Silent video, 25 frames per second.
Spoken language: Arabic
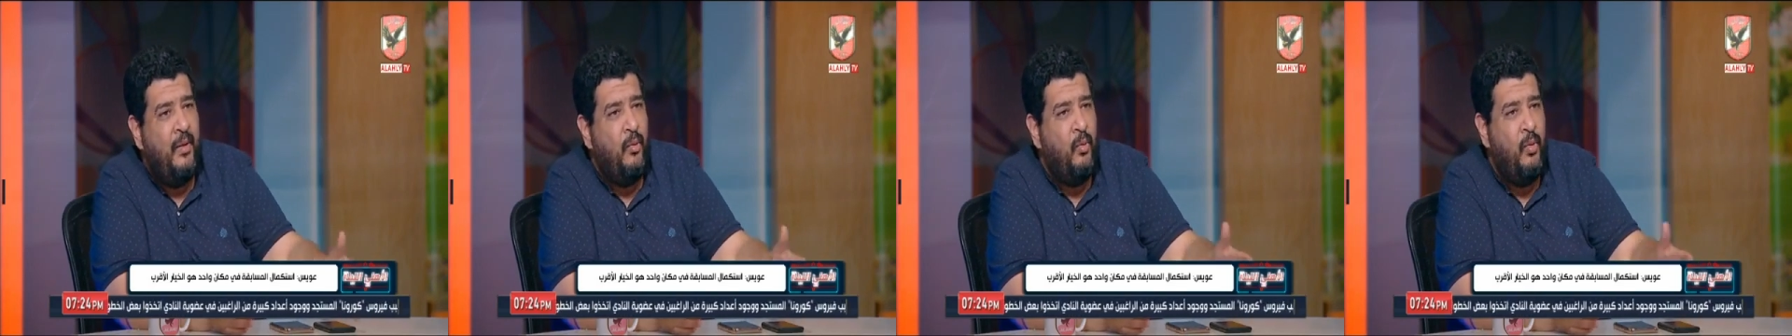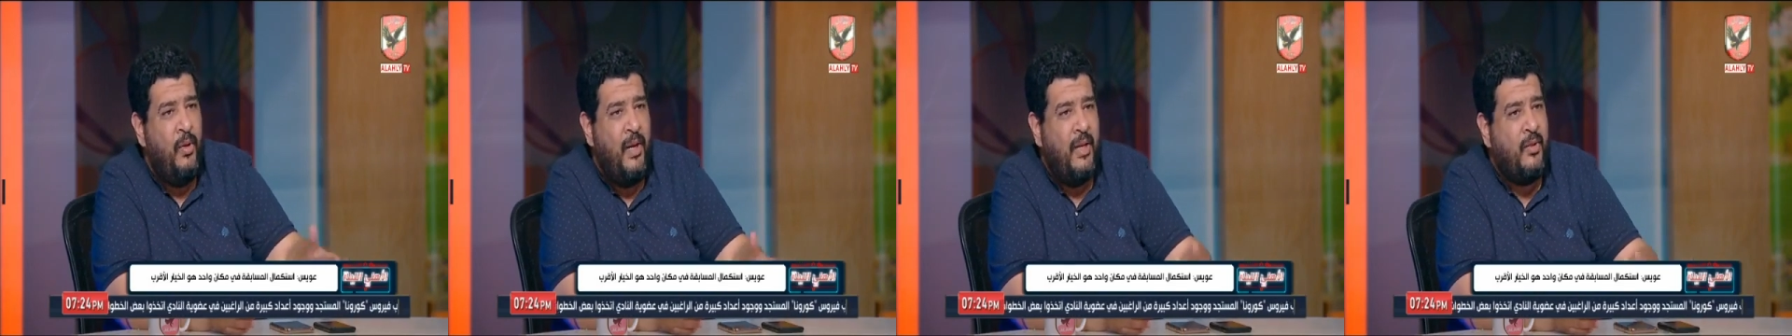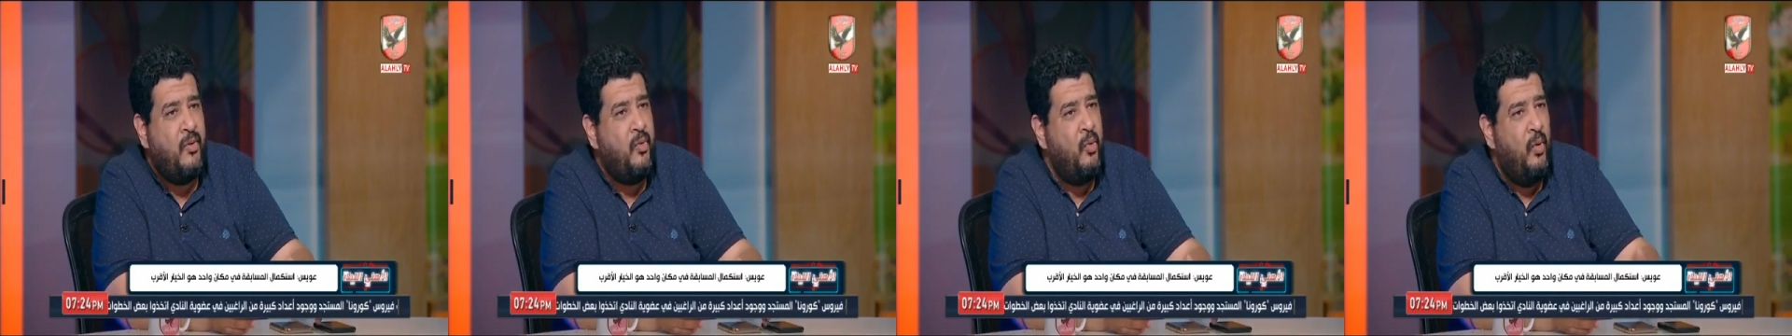
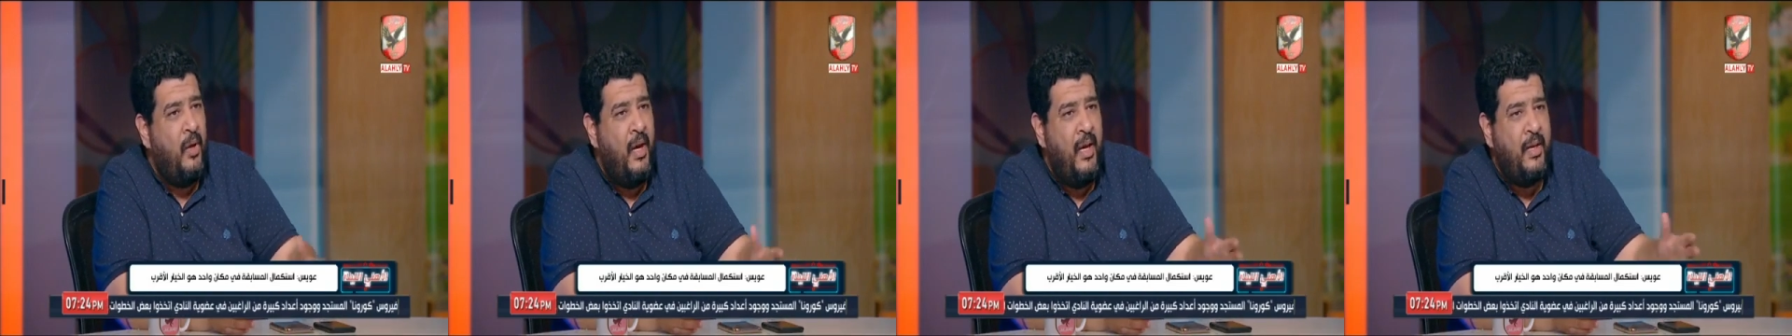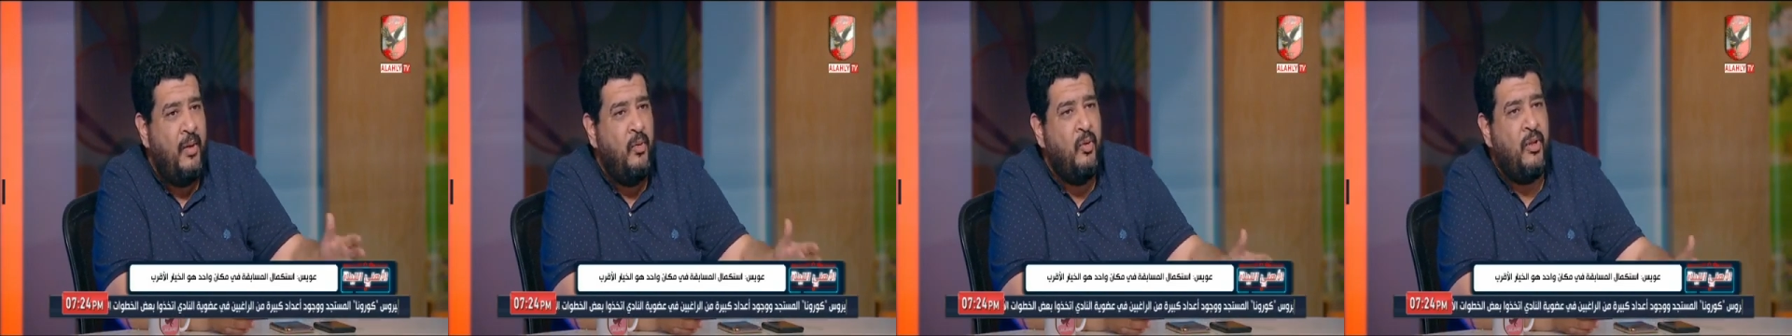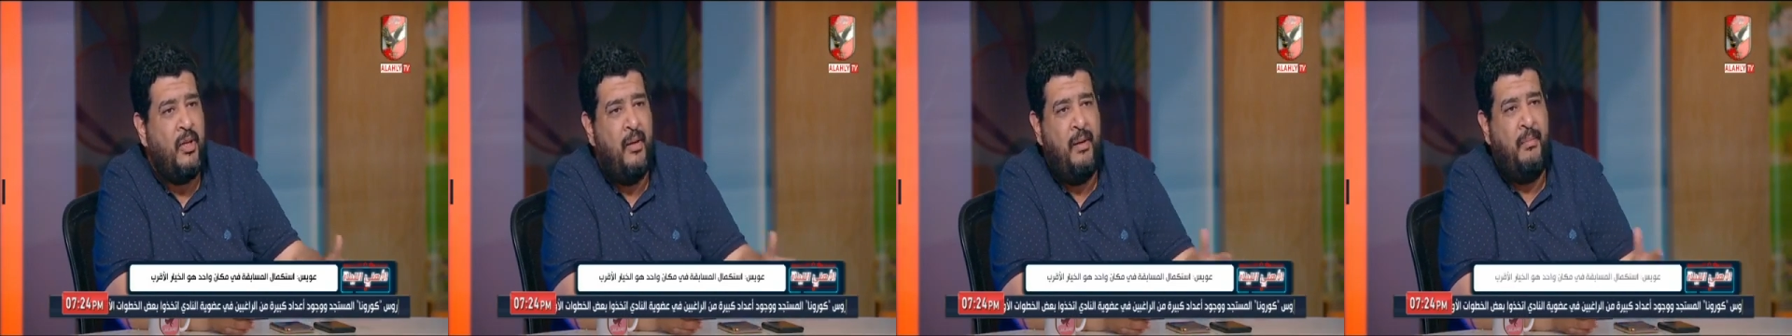ولاد
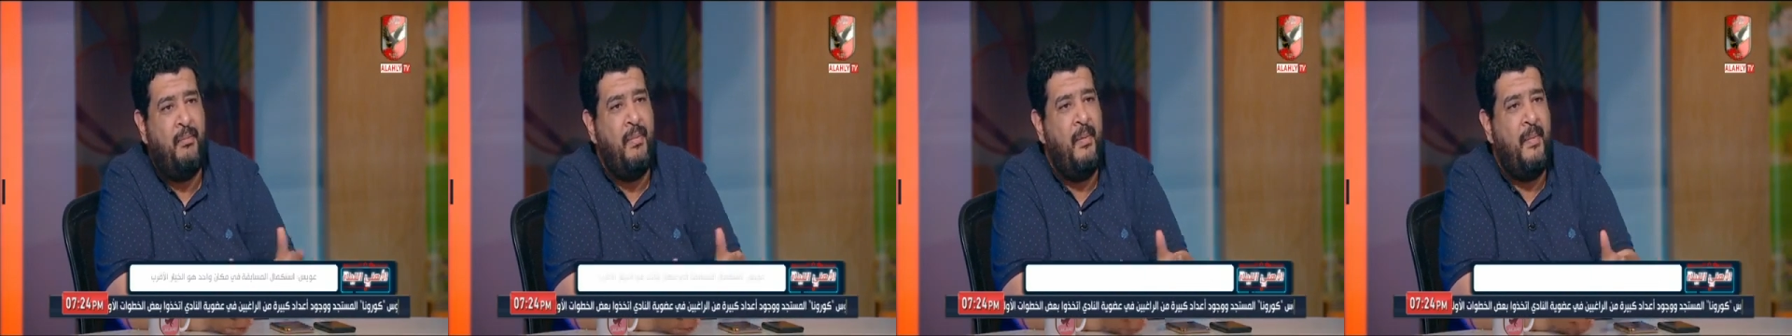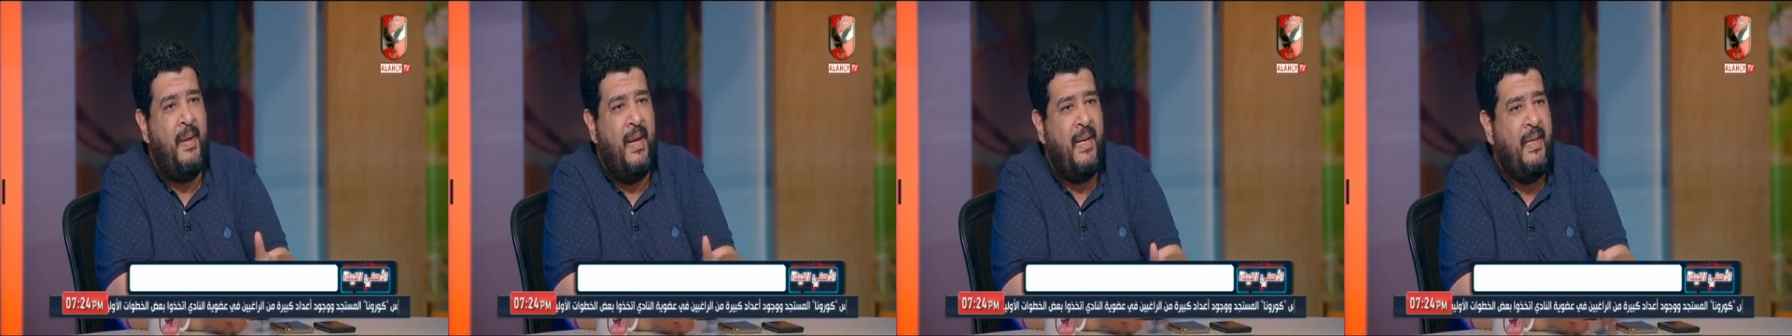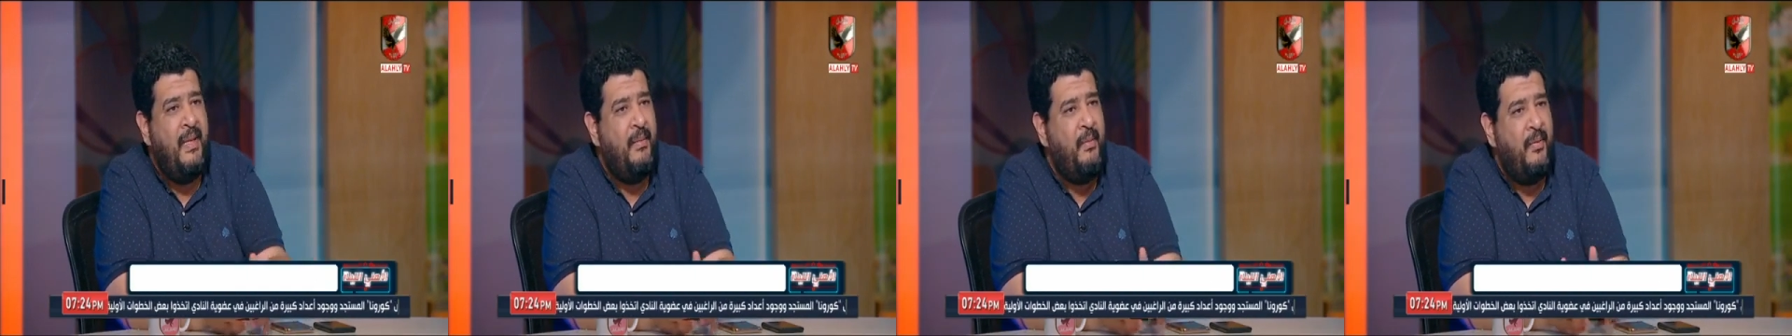صغيرين وشباب
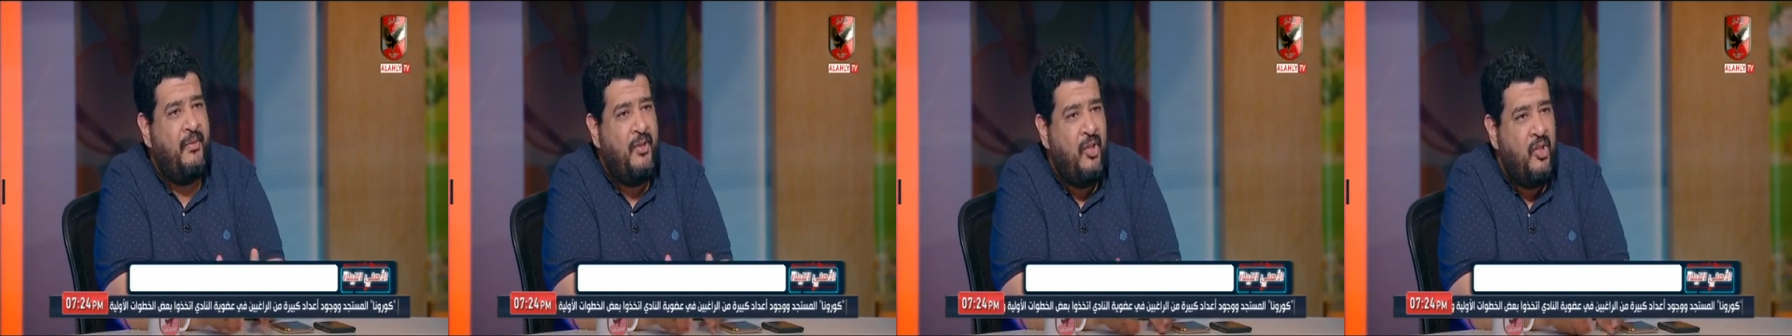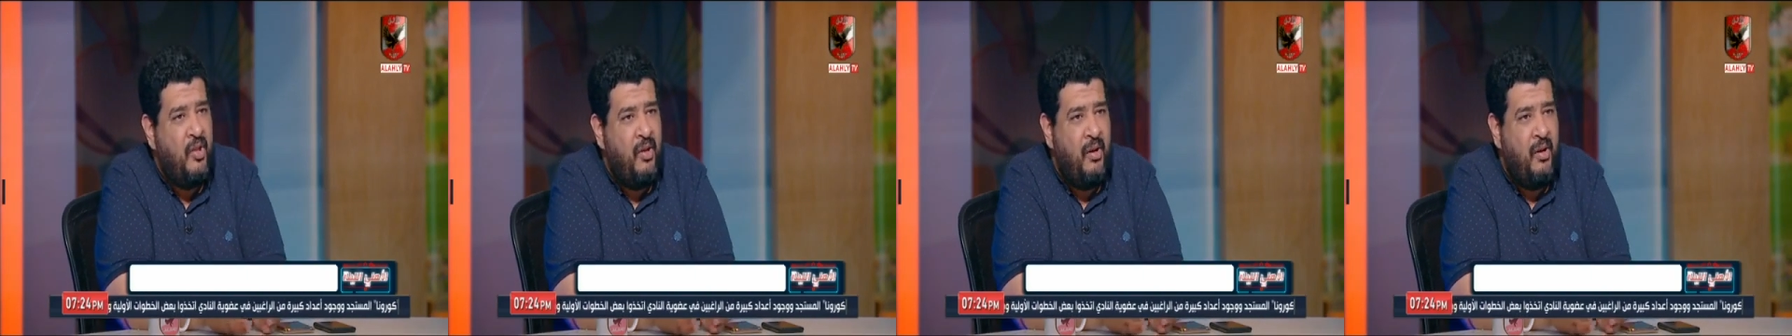بما ان ما فيش